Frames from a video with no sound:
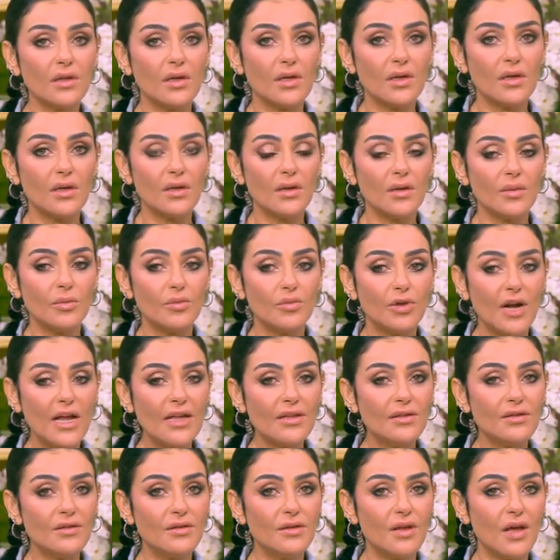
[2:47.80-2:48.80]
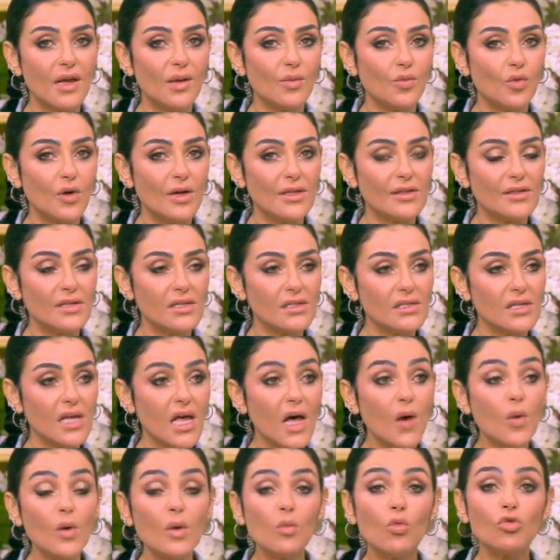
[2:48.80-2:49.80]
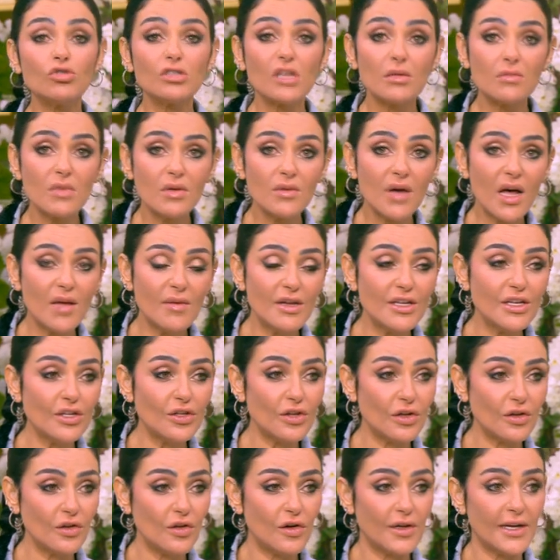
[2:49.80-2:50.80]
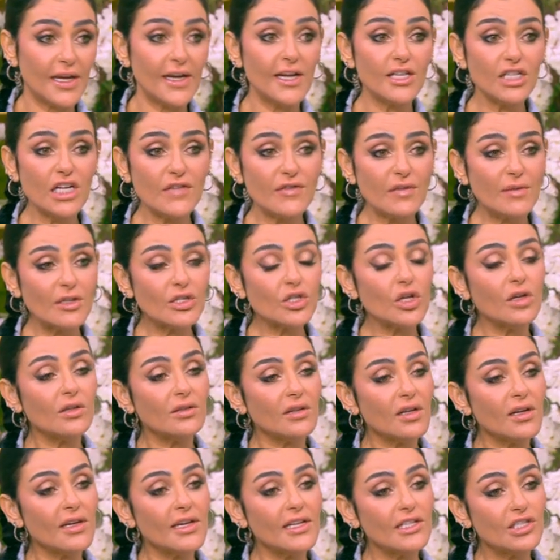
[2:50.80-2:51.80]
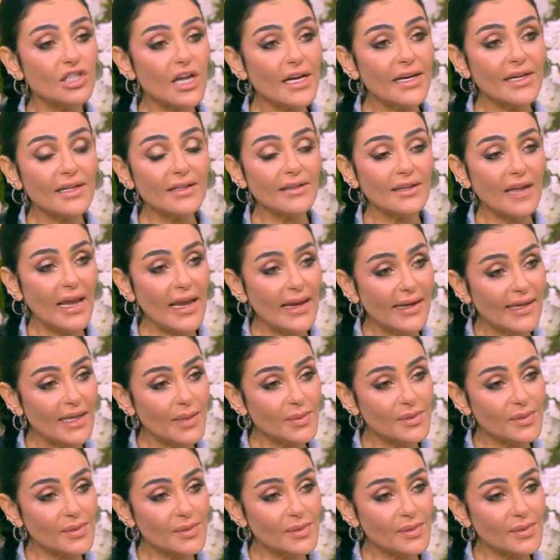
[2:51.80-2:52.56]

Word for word: آه براند المهندسه او المصممه اماني النجار يعني انا شايفه ما شاء الله الجاكيت اللي حضرتك